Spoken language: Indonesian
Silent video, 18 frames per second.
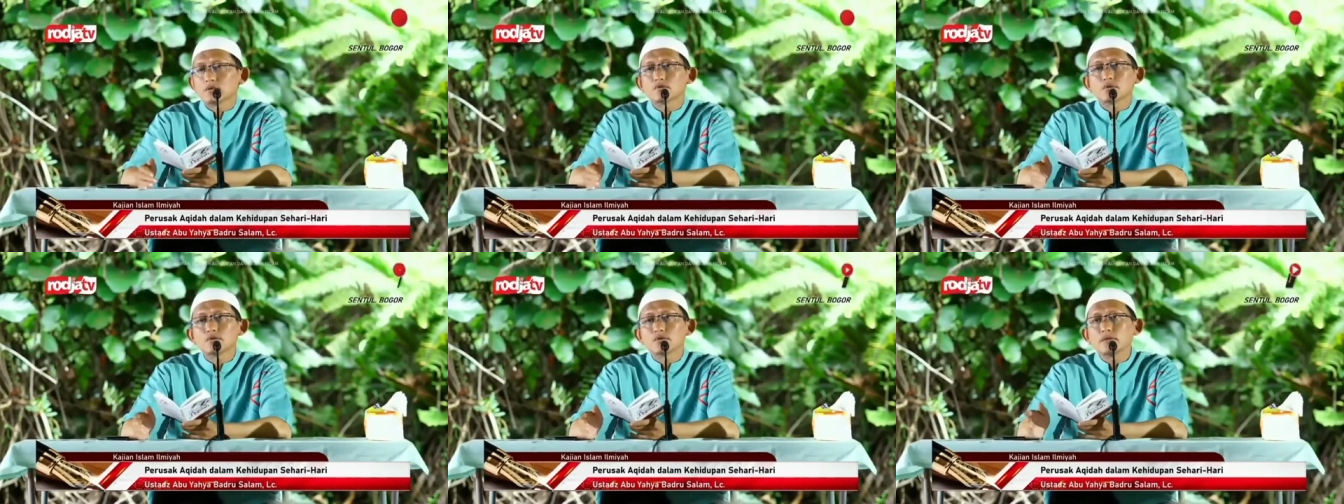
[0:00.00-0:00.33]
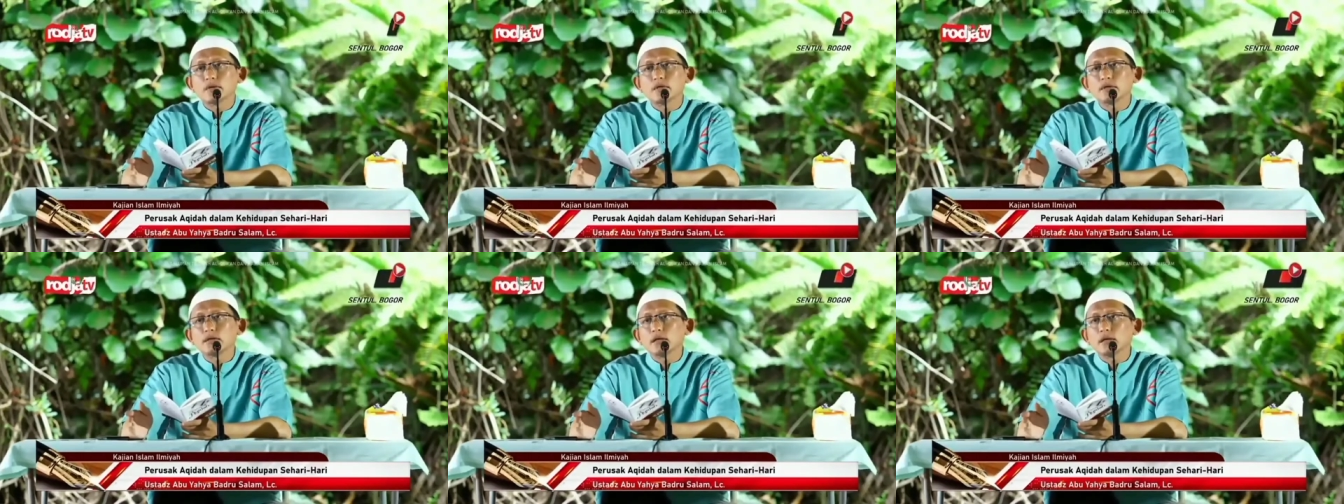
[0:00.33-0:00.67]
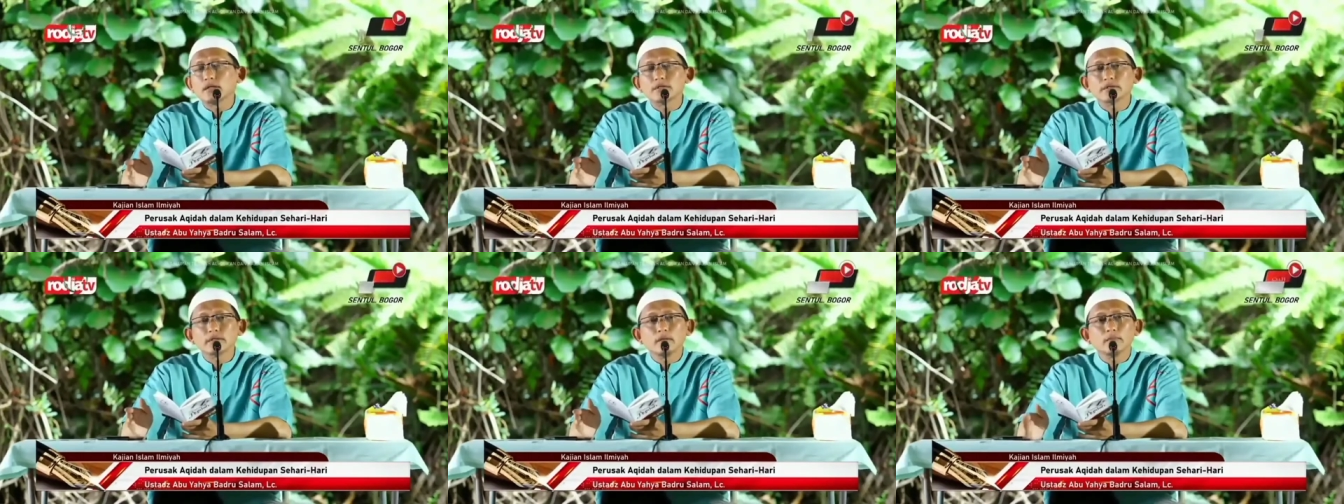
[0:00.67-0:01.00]
Rasulullah
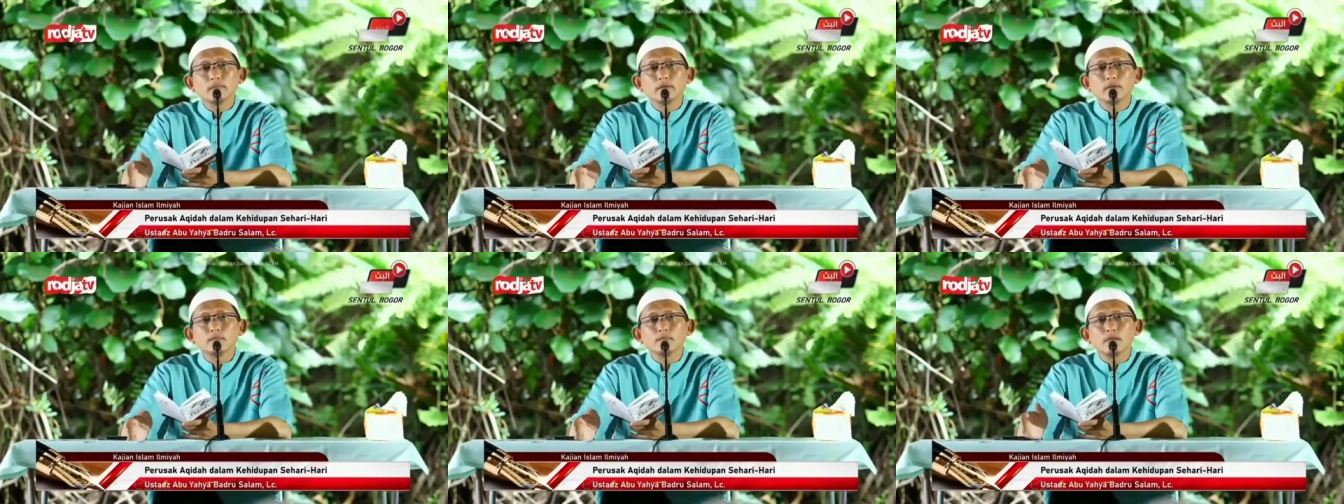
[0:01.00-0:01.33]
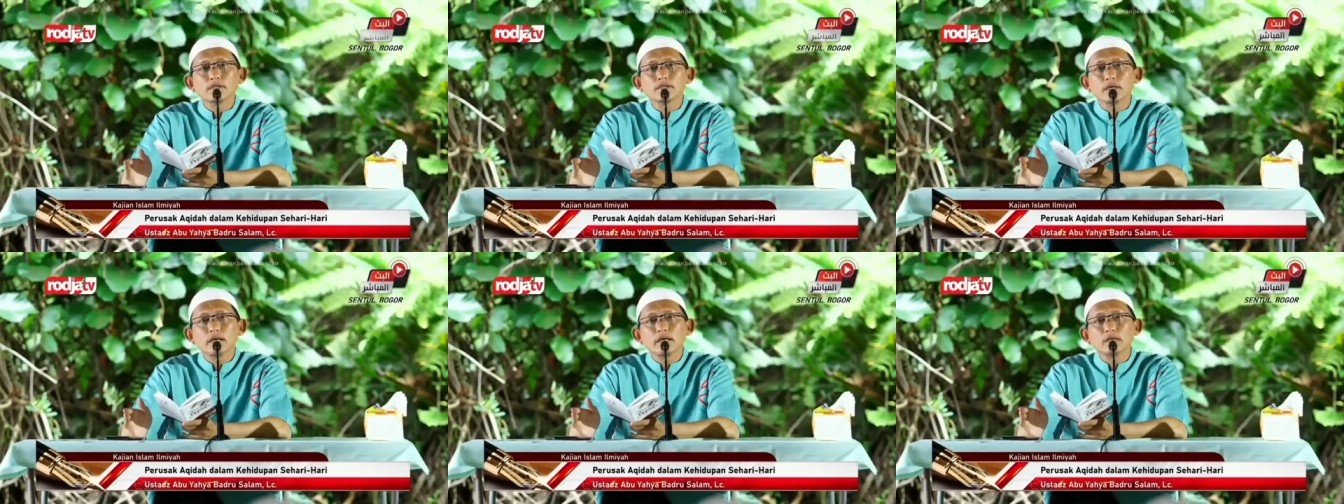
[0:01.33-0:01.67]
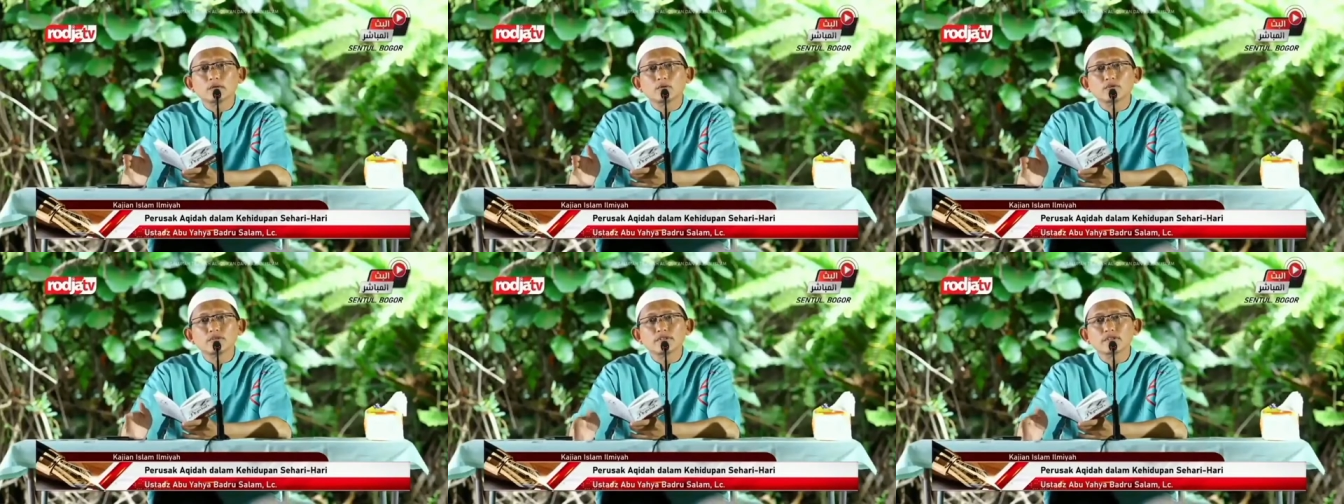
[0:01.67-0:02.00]
mengatakan siapa yang baca
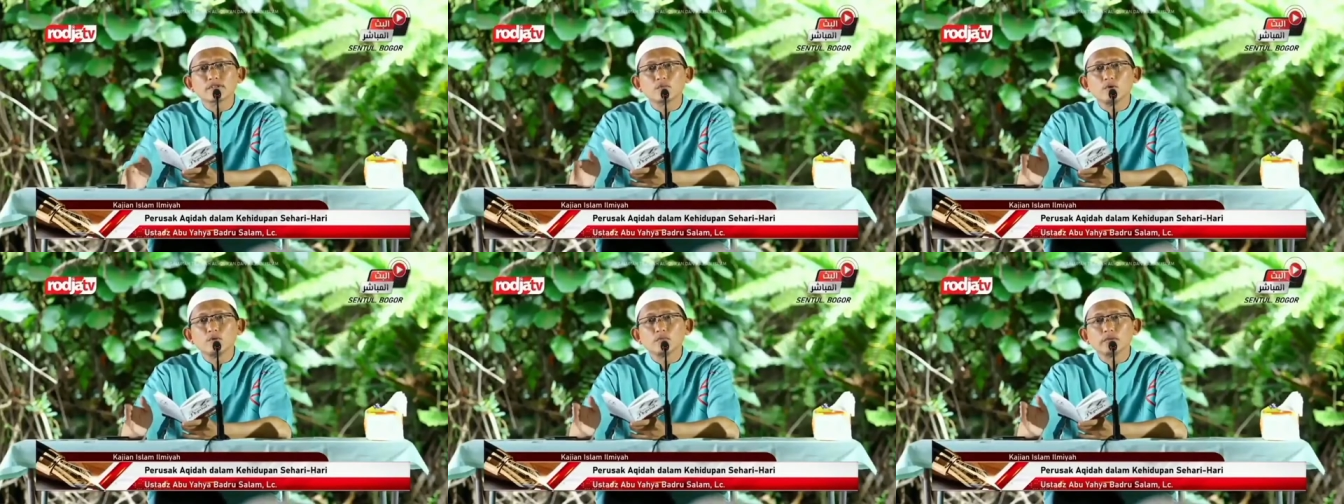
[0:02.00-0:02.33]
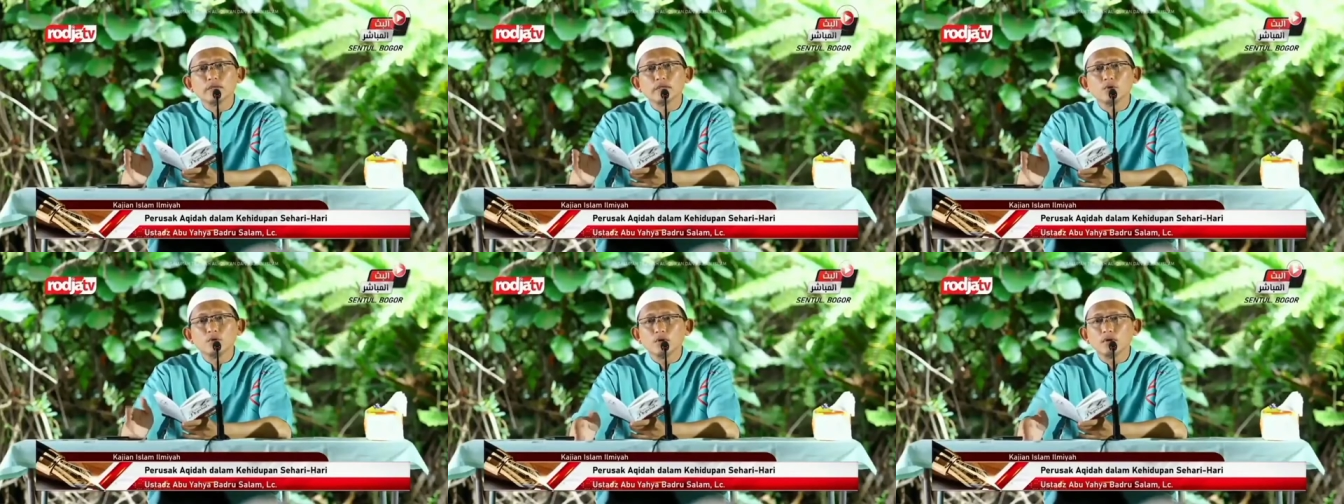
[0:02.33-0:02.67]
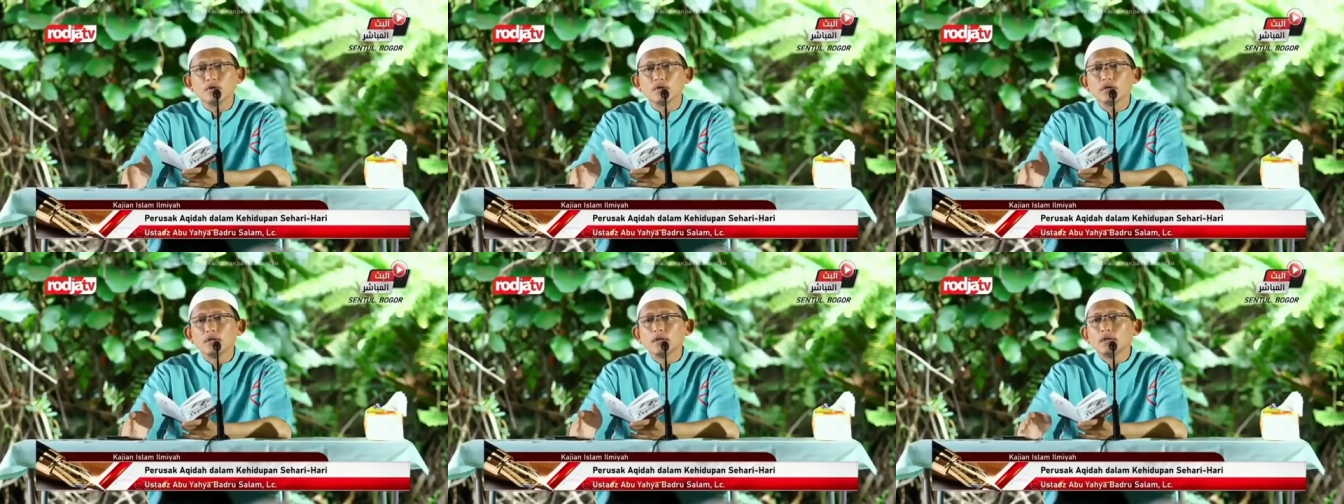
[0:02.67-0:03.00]
ayat kursi sebelum
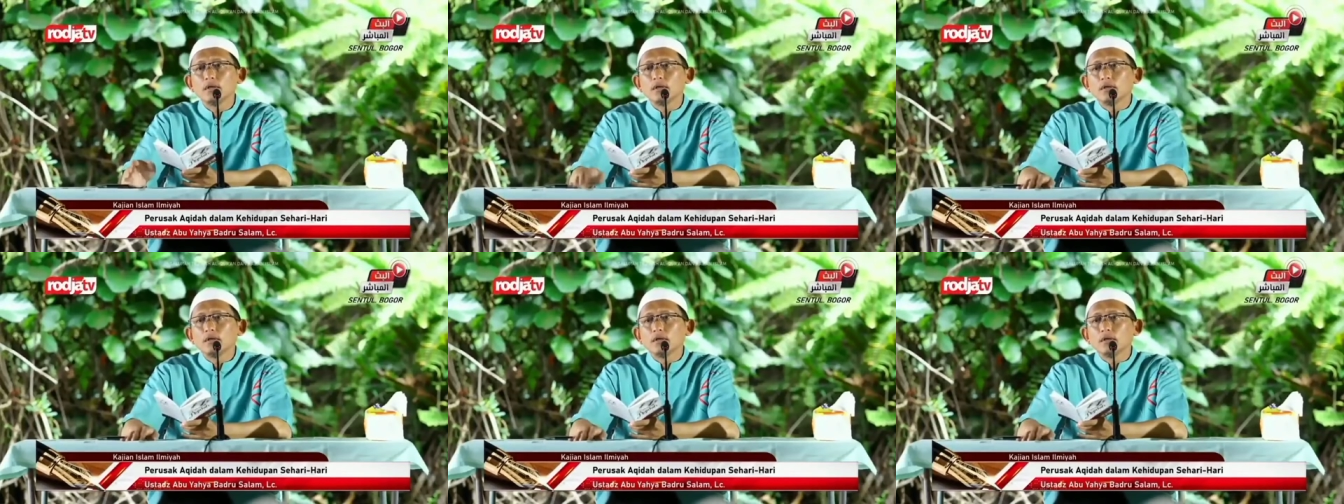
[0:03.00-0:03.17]
tidur,